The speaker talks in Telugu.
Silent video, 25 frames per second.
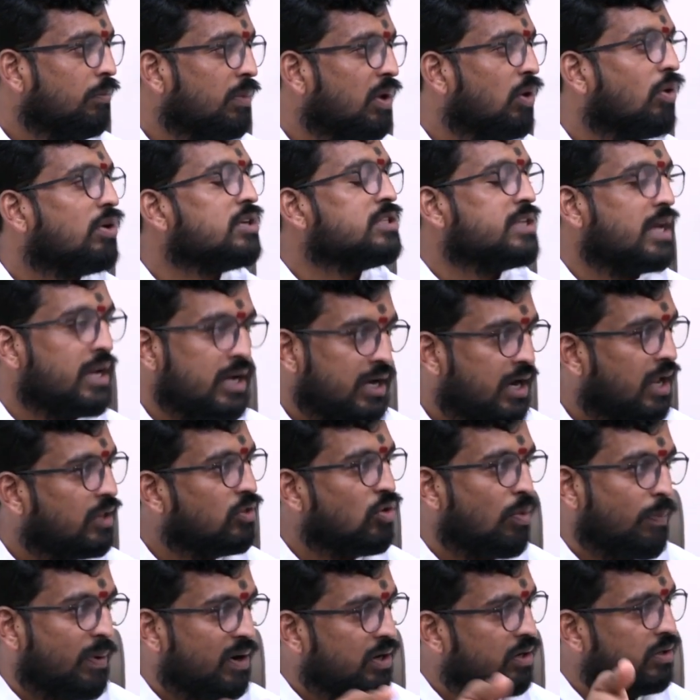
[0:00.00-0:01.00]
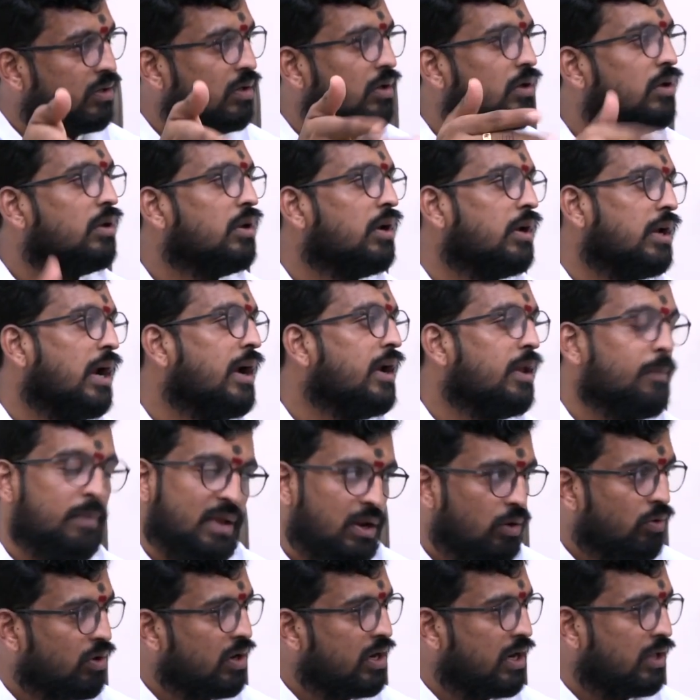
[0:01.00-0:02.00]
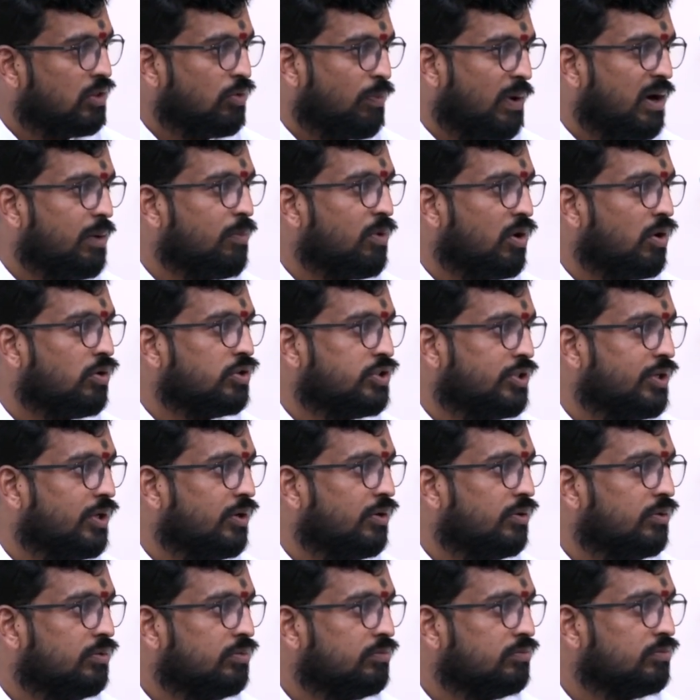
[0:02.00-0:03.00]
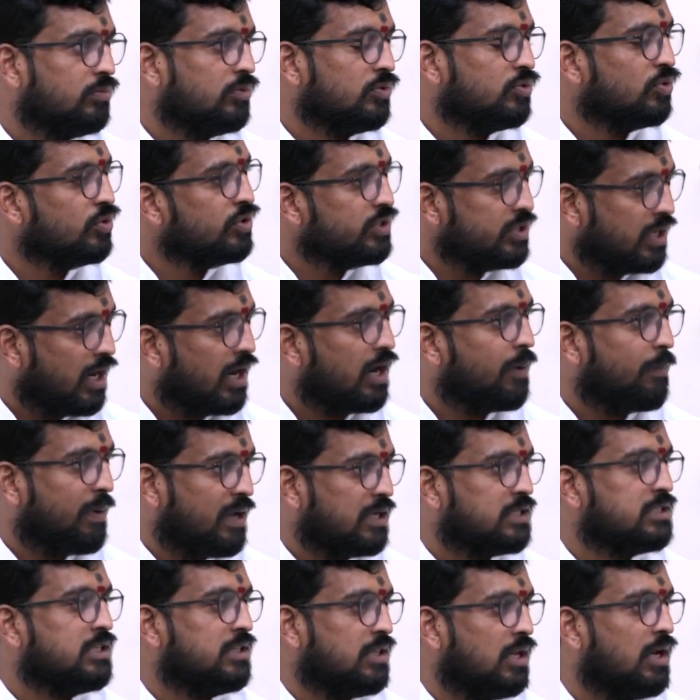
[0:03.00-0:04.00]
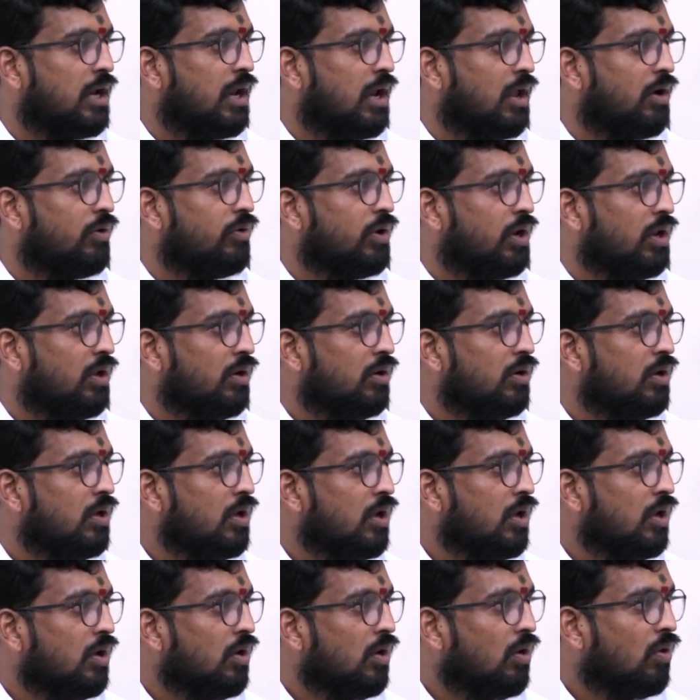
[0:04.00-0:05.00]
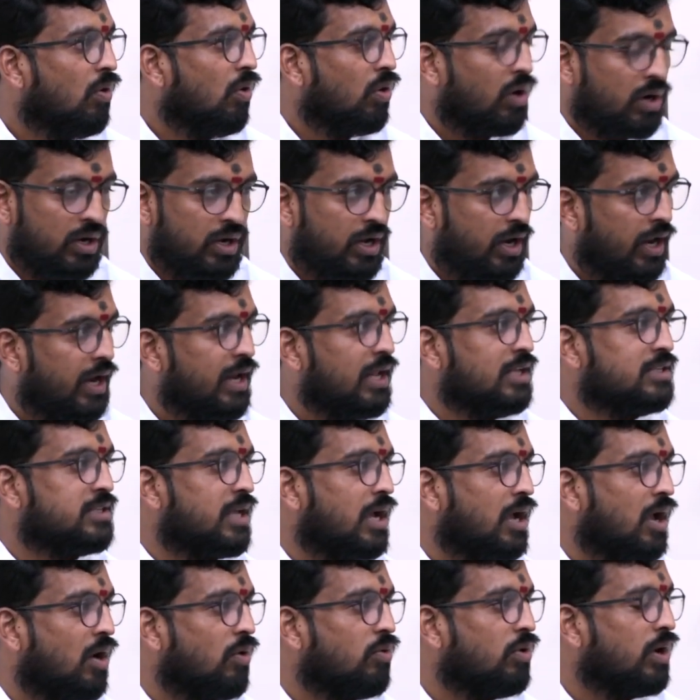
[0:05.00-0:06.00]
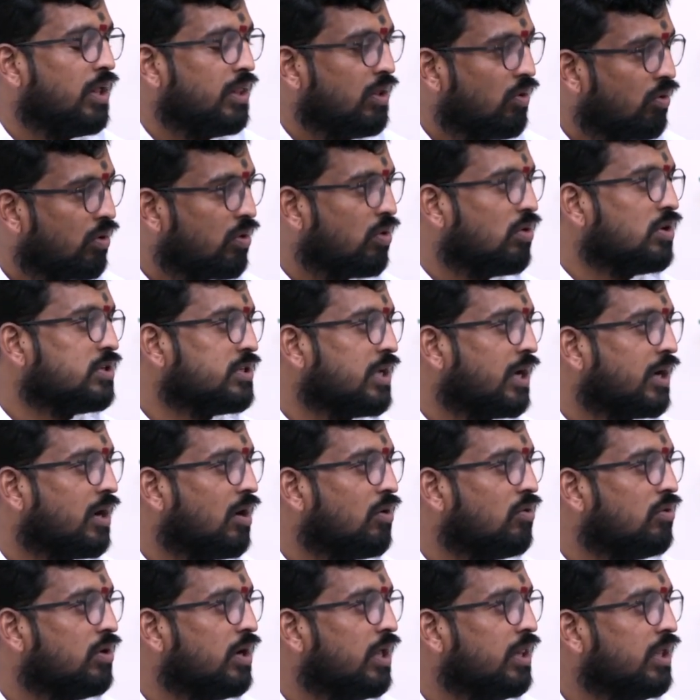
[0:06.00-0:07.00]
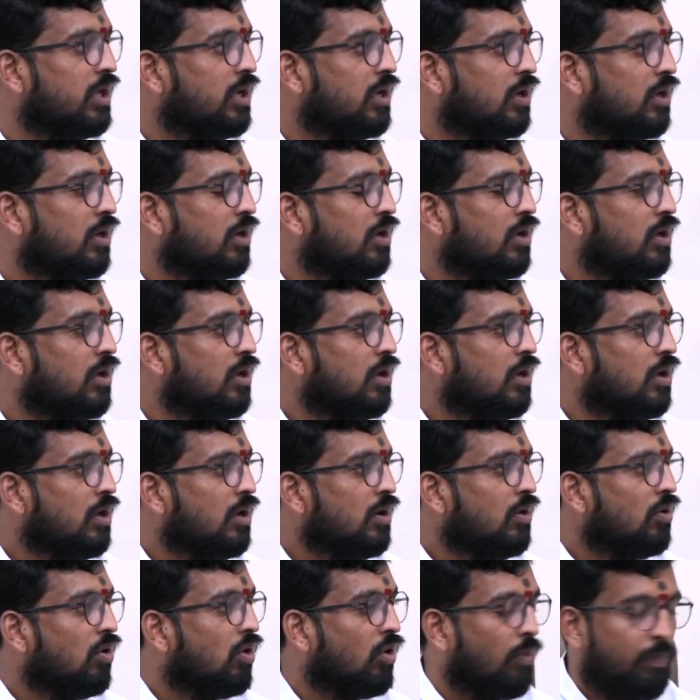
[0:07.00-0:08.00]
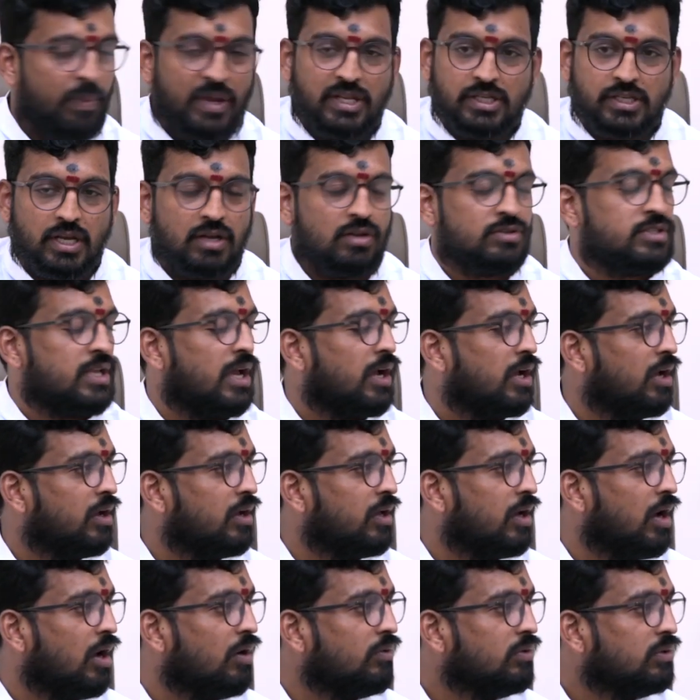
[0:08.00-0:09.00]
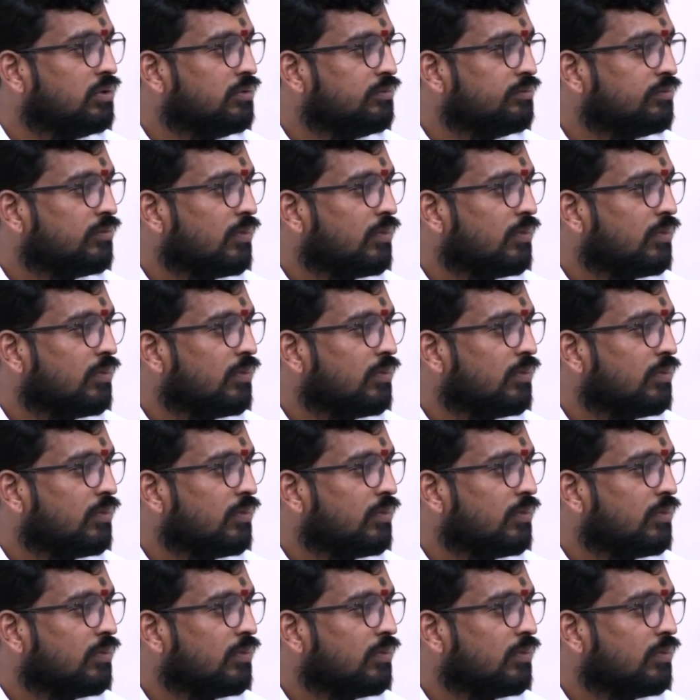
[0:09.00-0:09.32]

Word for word: మీరు ఒకసారి నాతో పాటు రండి మీరు కూడా నాతో పాటు మొన్న వచ్చిర్రు చూసి రాడ పరిస్థితులు ఎలా ఉన్నాయో ఒక డ్రైనేజ్ చక్కగా ఉండదు ఒక రోడ్ చక్కగా ఉండదు ఒక పింఛన్లు చక్కగా రావు